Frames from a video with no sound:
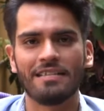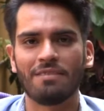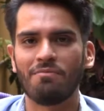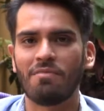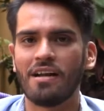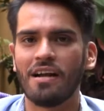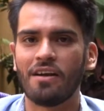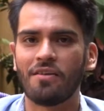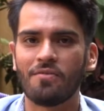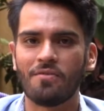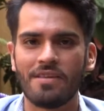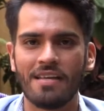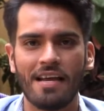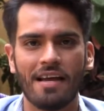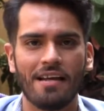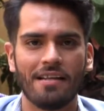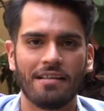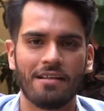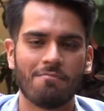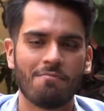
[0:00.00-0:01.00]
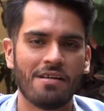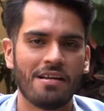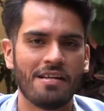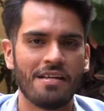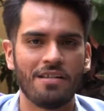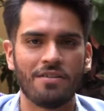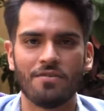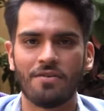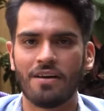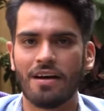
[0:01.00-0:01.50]
de maracuyá,
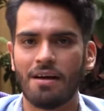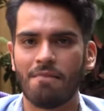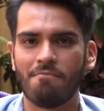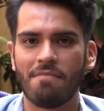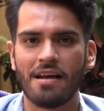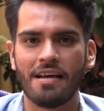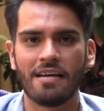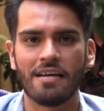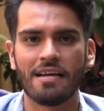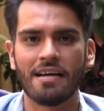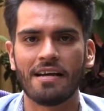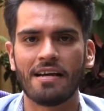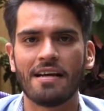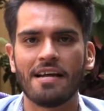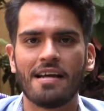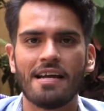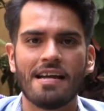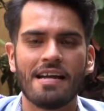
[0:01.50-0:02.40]
tamarindo, jamaica,